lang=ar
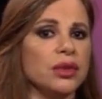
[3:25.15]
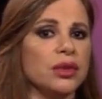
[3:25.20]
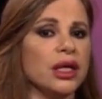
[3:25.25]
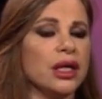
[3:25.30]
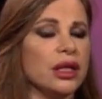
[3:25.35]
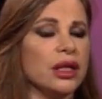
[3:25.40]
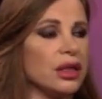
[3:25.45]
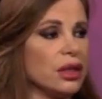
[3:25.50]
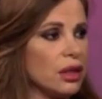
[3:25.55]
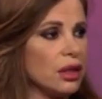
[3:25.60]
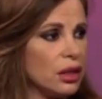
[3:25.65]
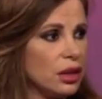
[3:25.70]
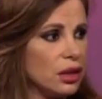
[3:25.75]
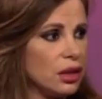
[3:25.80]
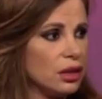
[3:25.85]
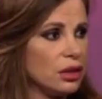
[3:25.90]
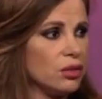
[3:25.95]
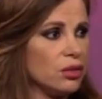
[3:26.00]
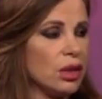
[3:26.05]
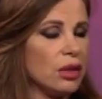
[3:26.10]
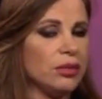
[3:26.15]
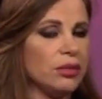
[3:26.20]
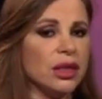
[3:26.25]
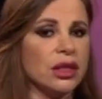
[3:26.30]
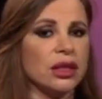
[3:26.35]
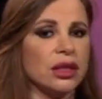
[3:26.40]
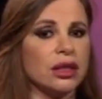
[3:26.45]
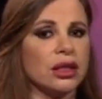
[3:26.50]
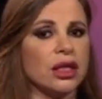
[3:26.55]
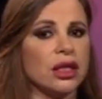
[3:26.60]
بيع عقار وهالبيع
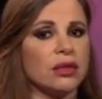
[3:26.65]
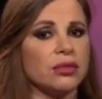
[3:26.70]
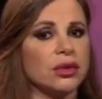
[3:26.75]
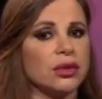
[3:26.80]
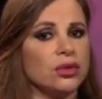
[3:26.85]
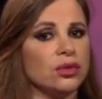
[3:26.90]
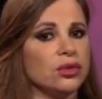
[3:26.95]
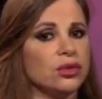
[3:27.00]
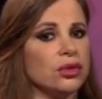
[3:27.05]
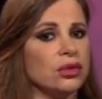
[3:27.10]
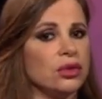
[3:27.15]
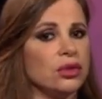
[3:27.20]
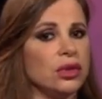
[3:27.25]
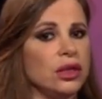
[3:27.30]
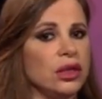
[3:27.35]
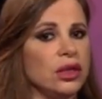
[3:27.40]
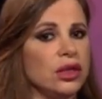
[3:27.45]
العقار بده